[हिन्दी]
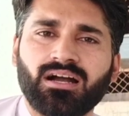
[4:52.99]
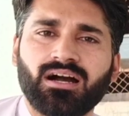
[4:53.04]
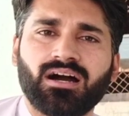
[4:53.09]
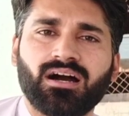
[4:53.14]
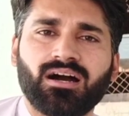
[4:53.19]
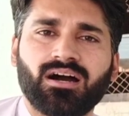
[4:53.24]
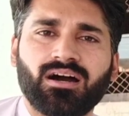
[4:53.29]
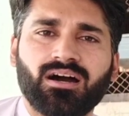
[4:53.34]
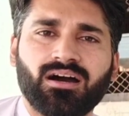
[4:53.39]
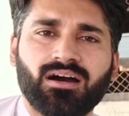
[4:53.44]

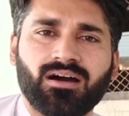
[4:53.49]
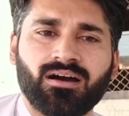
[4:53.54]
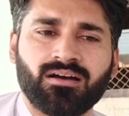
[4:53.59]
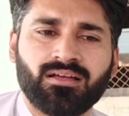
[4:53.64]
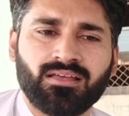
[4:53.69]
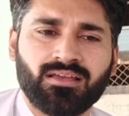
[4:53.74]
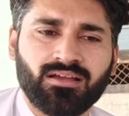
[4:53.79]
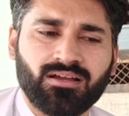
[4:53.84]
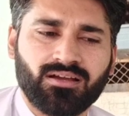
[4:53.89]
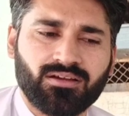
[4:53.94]
आ,
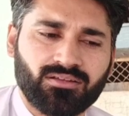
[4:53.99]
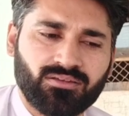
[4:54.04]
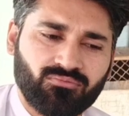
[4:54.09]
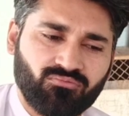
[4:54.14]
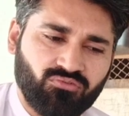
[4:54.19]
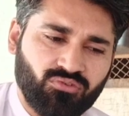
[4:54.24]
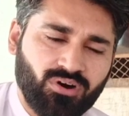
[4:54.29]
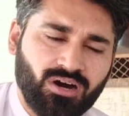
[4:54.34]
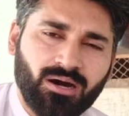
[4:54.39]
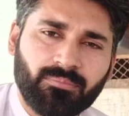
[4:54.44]

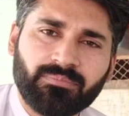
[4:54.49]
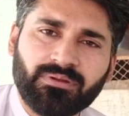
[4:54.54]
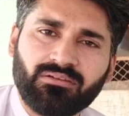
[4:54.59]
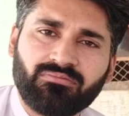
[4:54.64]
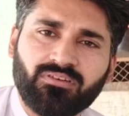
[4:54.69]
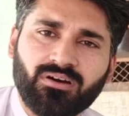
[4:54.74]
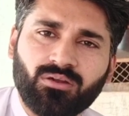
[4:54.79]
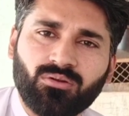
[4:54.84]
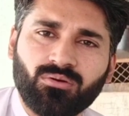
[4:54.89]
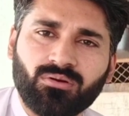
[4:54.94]
वो आपने
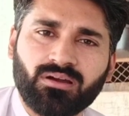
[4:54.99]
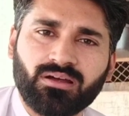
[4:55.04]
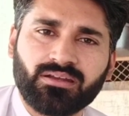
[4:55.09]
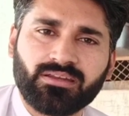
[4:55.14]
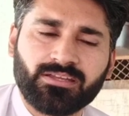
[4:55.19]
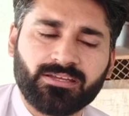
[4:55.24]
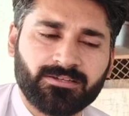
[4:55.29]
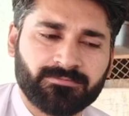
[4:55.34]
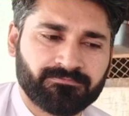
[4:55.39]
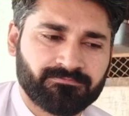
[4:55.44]
फॉलो
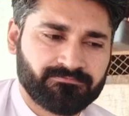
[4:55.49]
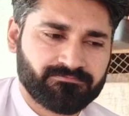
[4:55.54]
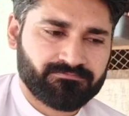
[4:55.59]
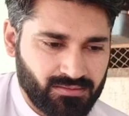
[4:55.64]
करनी है